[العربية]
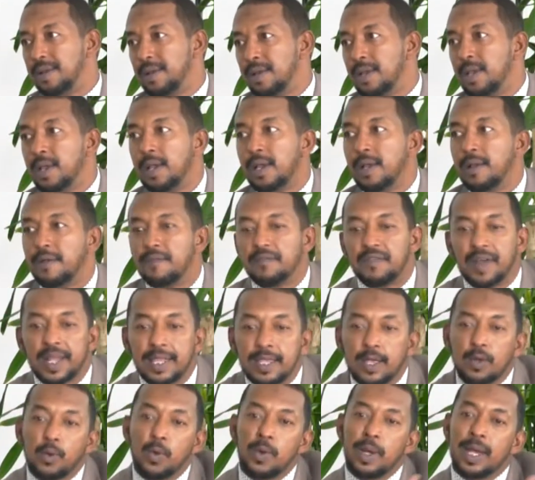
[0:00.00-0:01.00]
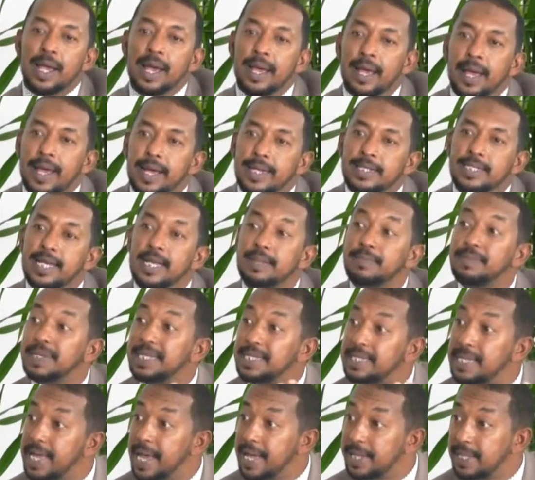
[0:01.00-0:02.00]
نعم. فدي كلها حاجات
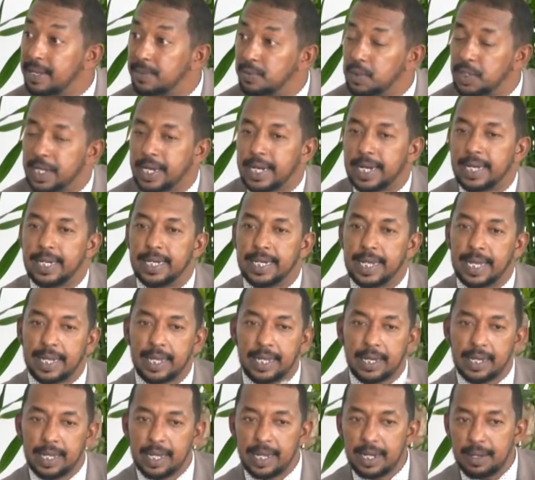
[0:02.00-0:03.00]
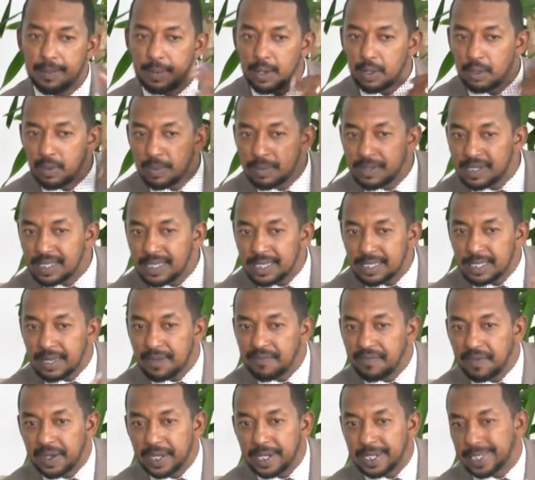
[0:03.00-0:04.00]
بتساعد المزارعين لكن احنا برضه بنستصحب
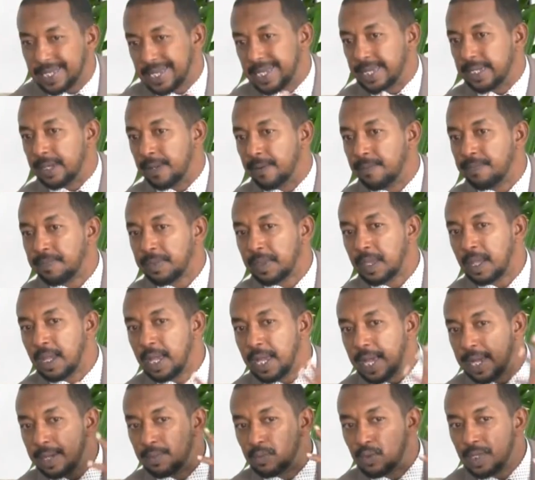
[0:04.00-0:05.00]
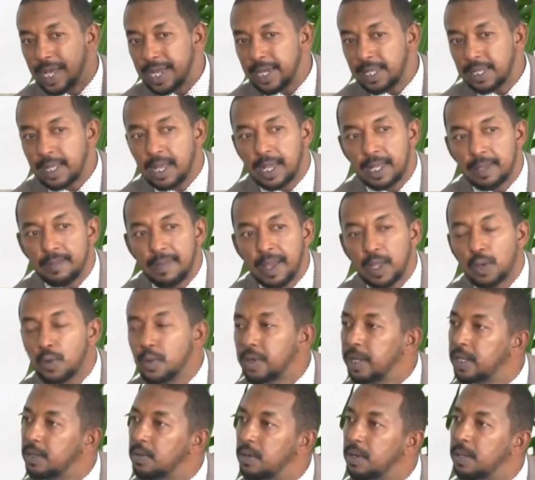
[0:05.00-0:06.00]
فكره ثانيه المزارع ده قد ما يكون
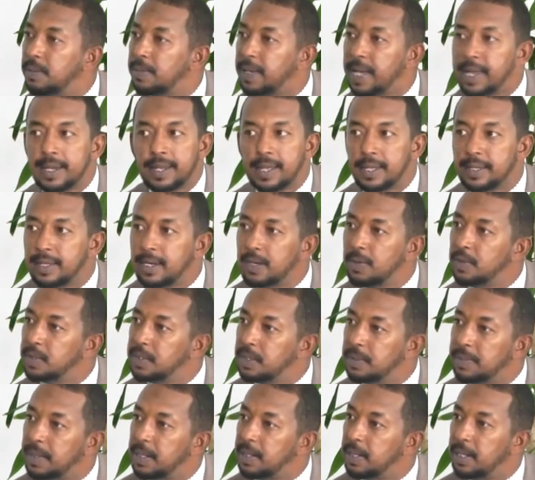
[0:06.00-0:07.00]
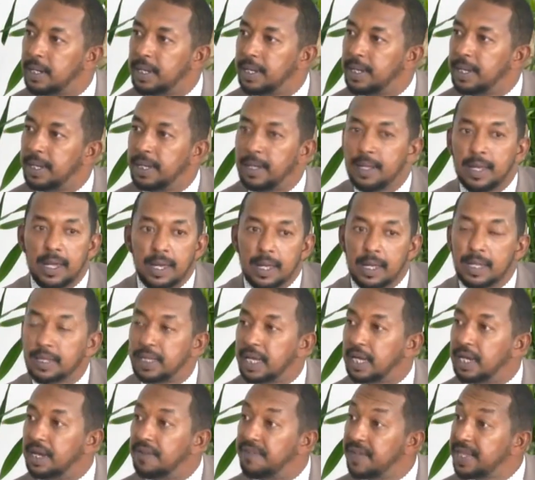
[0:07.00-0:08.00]
عنده الامكانيات انه يجيب
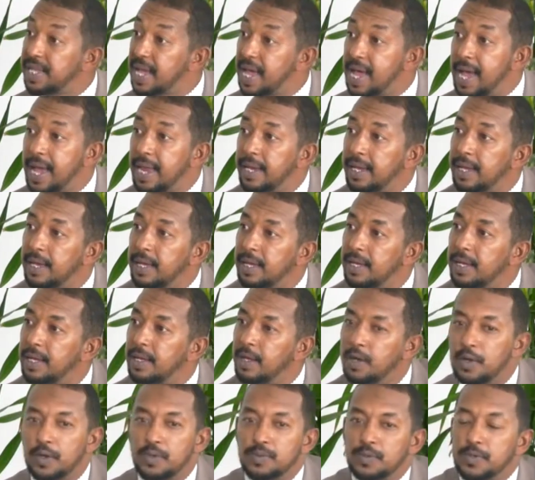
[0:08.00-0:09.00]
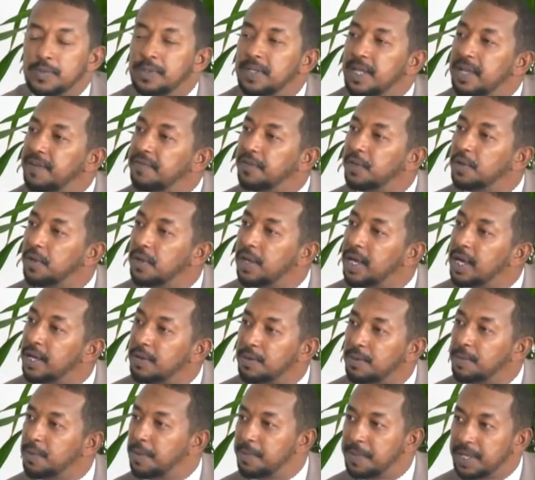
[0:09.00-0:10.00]
تكلفتها عاليه 500 ألف دولار
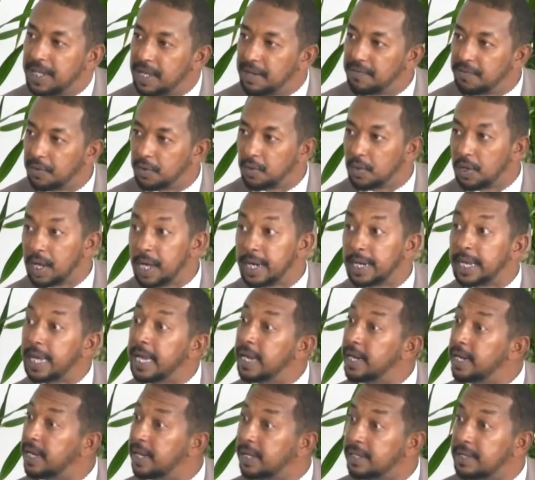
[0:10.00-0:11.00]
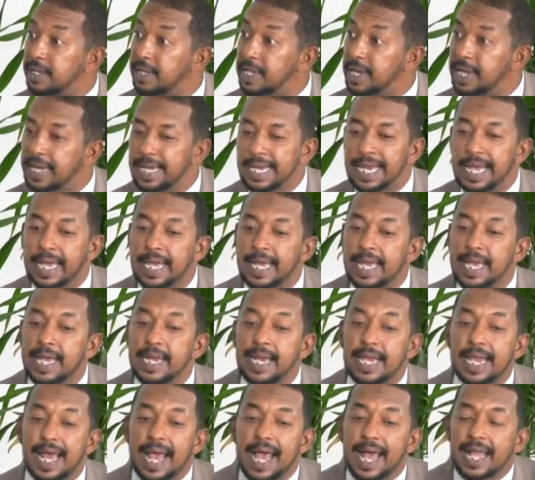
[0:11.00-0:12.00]
400 ألف دولار غير انك تدخلها غير
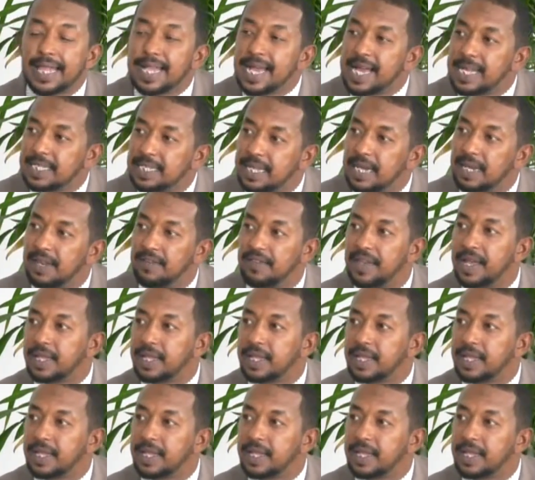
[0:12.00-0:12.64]
الحداثه اللي فيها